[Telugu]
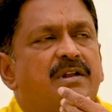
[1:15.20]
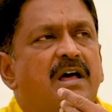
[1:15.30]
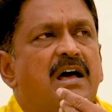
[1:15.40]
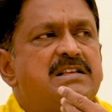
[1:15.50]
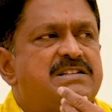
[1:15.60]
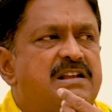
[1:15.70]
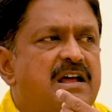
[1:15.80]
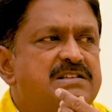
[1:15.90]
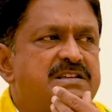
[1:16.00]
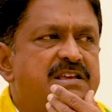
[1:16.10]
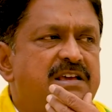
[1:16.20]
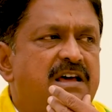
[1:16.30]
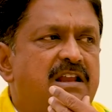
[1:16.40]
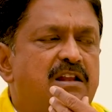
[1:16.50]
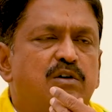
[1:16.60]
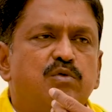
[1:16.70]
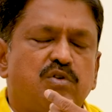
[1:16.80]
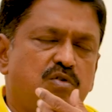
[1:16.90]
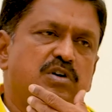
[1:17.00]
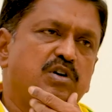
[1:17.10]
రాష్ట్ర రాజకీయాలలో
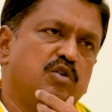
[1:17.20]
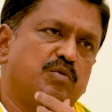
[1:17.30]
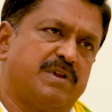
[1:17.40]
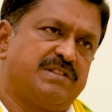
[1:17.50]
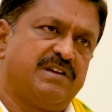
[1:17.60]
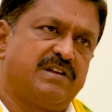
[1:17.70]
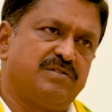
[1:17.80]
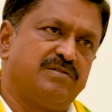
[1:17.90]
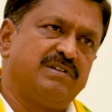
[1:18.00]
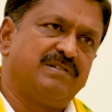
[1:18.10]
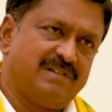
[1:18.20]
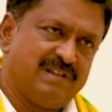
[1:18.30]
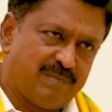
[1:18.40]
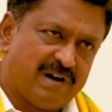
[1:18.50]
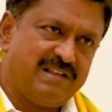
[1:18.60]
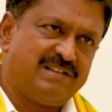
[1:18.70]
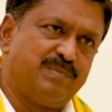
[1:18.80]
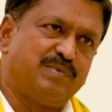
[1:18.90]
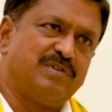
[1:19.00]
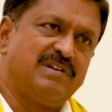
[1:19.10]
ఒక ప్రత్యేకత ఉంది నేను మళ్ళీ
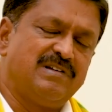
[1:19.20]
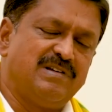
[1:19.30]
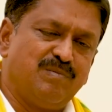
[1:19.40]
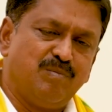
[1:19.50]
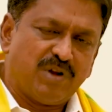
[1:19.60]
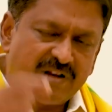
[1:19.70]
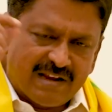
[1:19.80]
చెప్తున్నా మొన్న